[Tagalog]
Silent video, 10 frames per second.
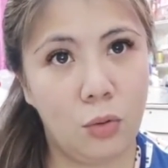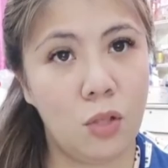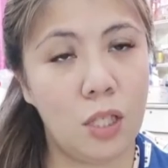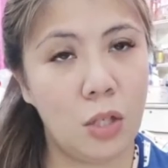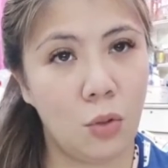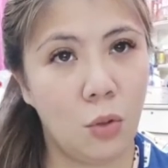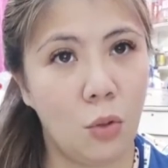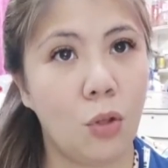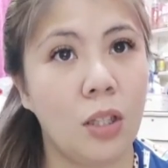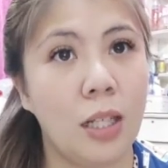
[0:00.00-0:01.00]
kung sino
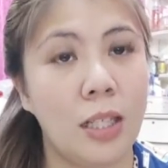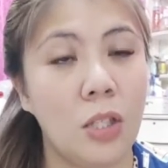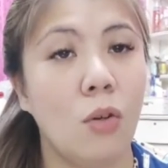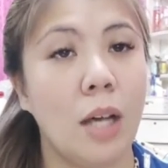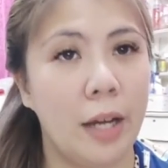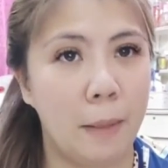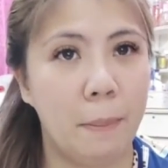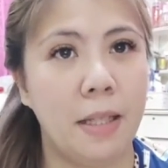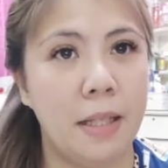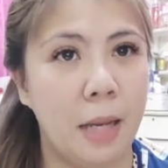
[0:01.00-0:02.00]
or kanino
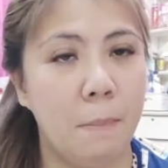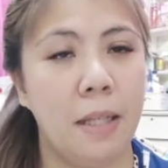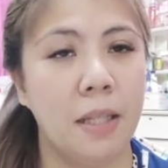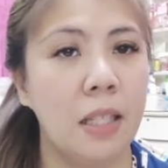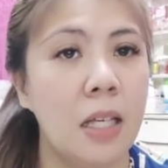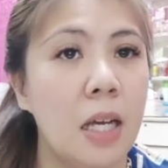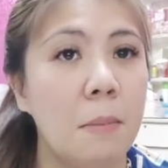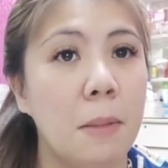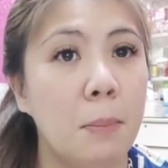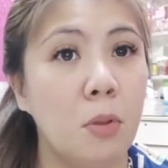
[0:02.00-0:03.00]
karapat dapat
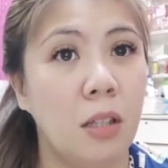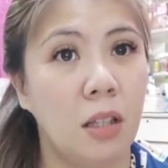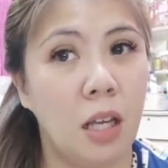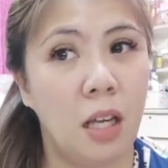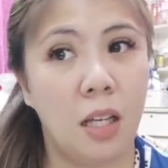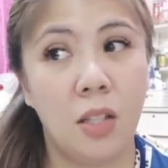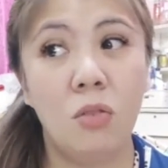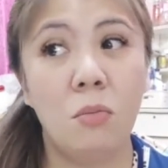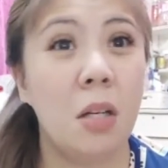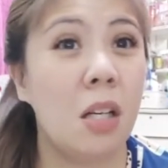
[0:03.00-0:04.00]
mapunta
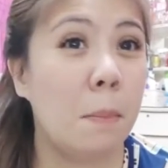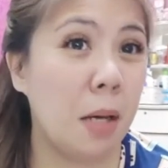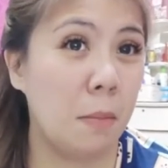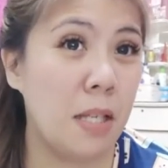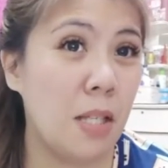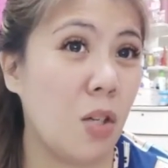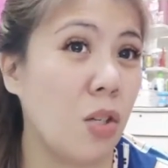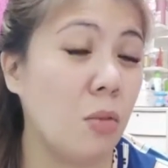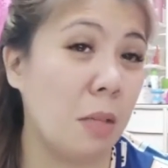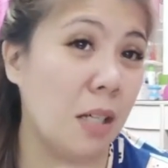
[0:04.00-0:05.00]
yung mga puppies
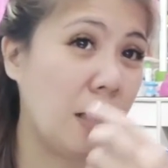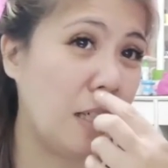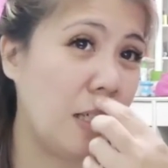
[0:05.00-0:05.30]
or yung mga